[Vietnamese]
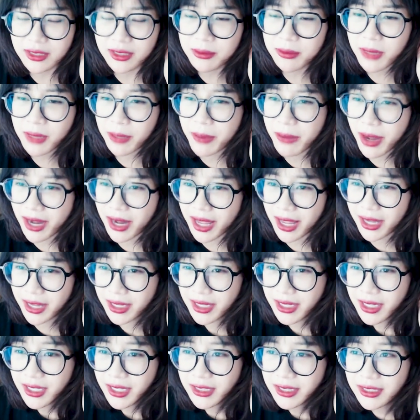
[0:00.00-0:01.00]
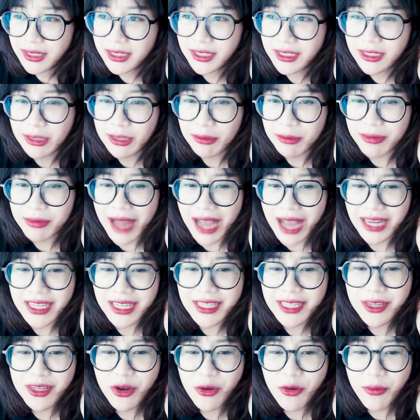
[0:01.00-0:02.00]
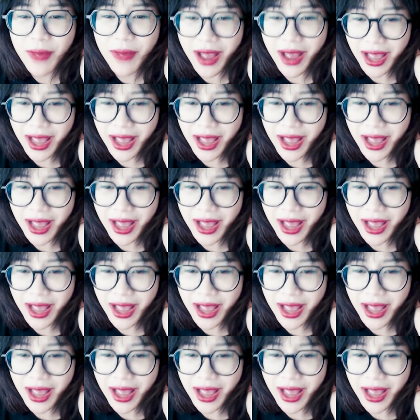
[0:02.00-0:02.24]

mà bảo là nhìn trông đáng yêu mà